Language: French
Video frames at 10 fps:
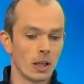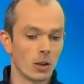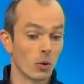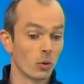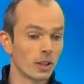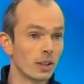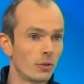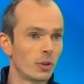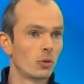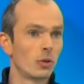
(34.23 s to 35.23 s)
ont des
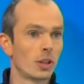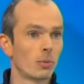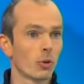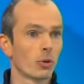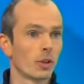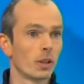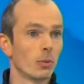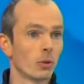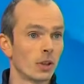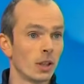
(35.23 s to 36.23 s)
difficultés pour
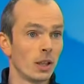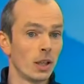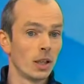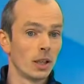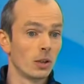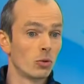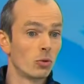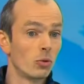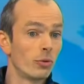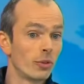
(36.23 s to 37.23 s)
s'alimenter et du
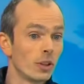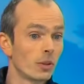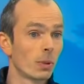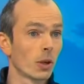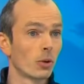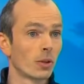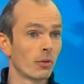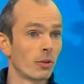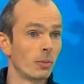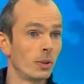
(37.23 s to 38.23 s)
coup finissent par
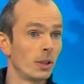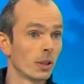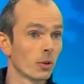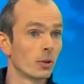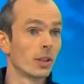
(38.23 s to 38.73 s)
s'affaiblir,